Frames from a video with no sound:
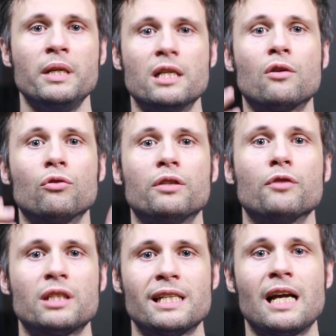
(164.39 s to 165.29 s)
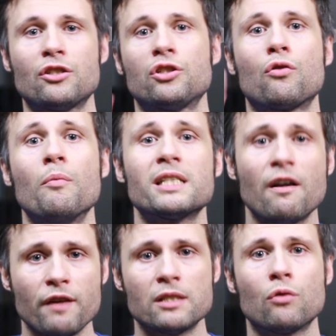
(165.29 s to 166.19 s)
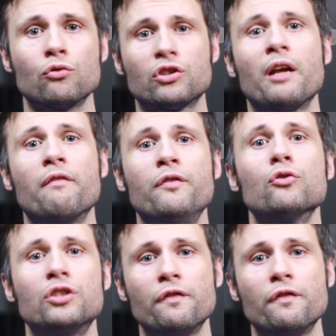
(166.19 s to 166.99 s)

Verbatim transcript: me digam o que vocês acham se eu começar a fazer alguns reviews